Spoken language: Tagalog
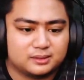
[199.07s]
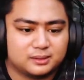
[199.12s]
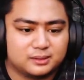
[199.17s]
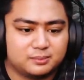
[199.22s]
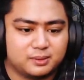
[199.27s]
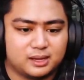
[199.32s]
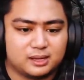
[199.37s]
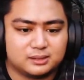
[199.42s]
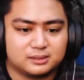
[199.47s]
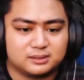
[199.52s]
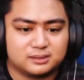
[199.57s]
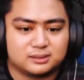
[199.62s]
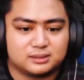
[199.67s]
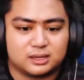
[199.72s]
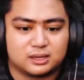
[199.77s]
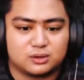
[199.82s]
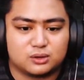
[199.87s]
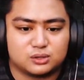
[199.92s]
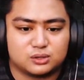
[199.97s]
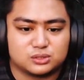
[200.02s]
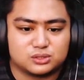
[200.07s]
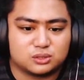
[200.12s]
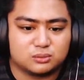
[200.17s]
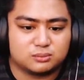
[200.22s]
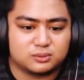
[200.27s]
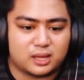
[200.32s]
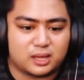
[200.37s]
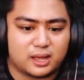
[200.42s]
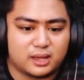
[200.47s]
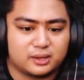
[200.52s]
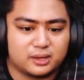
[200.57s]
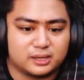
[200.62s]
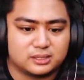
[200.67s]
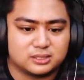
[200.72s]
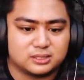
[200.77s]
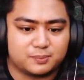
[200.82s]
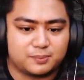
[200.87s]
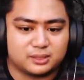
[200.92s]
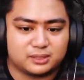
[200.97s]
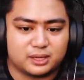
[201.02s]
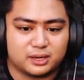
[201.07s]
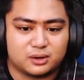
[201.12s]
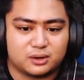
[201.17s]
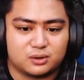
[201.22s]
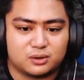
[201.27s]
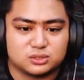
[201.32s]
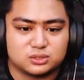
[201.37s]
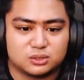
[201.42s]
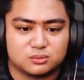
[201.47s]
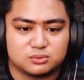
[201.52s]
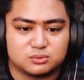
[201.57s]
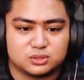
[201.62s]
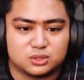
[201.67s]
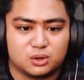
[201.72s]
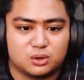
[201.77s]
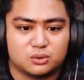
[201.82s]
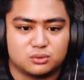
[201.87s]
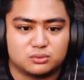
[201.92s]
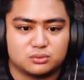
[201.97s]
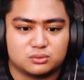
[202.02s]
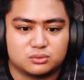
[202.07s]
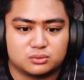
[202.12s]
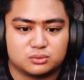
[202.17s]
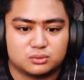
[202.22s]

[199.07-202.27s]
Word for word: 'Di ba? Nag-costume tayo guys. Nagpalit tayo ng costume. So,